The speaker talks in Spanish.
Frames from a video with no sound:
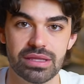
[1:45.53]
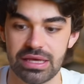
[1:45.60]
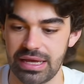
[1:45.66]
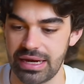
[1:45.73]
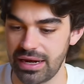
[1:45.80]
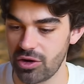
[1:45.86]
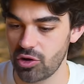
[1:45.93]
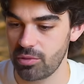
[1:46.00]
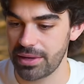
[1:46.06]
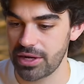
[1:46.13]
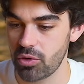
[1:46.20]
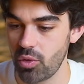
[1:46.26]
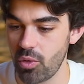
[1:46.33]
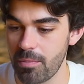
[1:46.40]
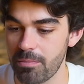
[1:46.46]
que era
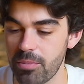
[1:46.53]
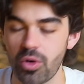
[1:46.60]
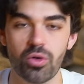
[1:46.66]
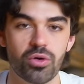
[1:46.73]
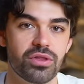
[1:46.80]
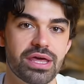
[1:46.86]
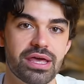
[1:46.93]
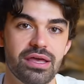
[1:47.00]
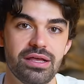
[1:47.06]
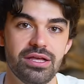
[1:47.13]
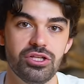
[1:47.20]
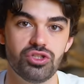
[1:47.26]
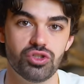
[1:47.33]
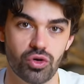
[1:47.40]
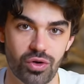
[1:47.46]
comer un poco de
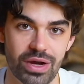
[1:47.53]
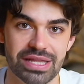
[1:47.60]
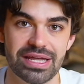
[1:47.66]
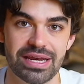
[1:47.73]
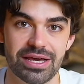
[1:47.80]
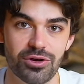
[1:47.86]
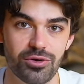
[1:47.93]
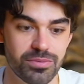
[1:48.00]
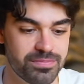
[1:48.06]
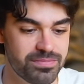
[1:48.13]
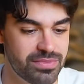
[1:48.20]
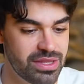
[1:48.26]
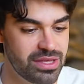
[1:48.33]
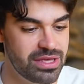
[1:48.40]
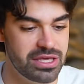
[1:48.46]
chocolate negro
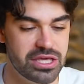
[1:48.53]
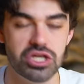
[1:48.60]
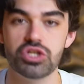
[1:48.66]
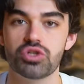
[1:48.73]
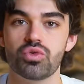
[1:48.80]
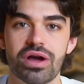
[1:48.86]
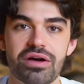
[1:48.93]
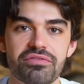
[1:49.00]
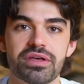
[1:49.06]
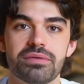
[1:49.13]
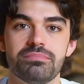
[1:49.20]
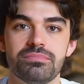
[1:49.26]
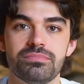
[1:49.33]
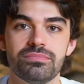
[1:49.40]
y su café.